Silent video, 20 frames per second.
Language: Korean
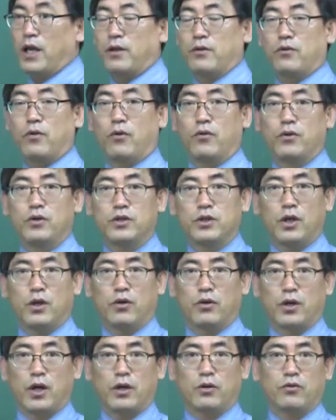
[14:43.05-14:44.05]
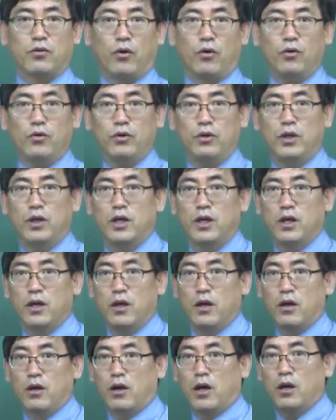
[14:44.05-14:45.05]
케톤, 케톤.
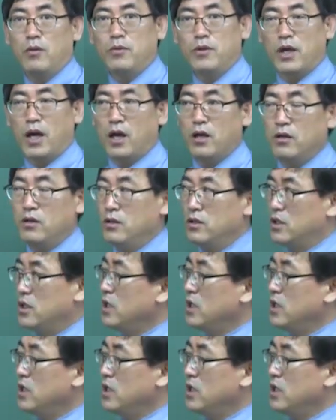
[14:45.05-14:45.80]
그러면 야는